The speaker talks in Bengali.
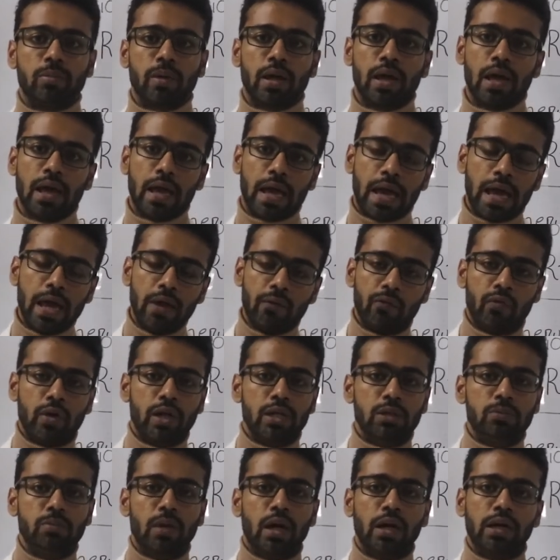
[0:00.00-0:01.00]
যাবে এই
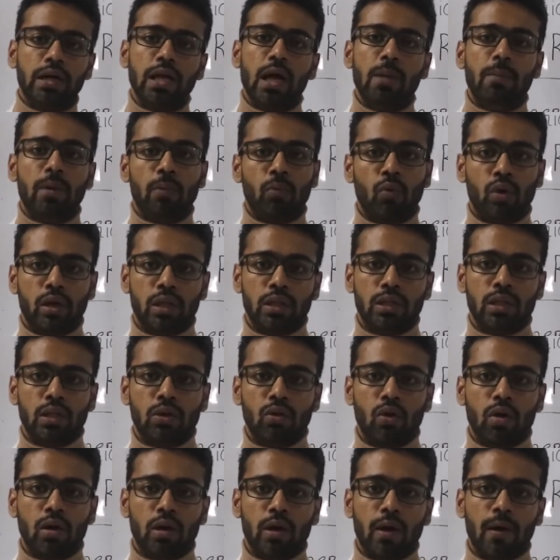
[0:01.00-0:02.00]
ফ্রেশ ব্লাডটাই আমার বডিতে
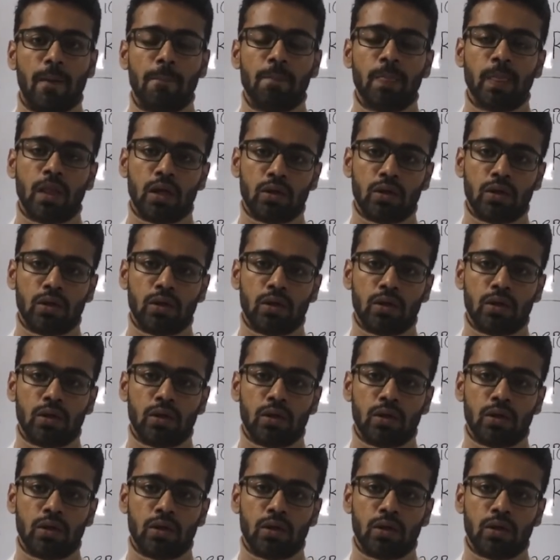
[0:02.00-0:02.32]
দরকার